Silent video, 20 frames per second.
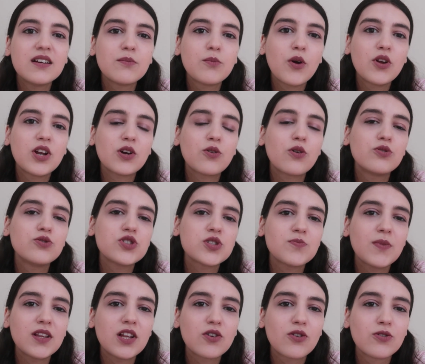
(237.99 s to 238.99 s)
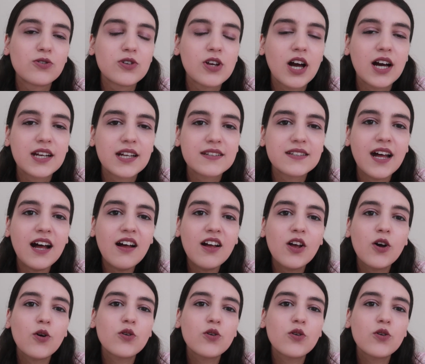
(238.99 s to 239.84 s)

böyle konuşmalar oluyor arada.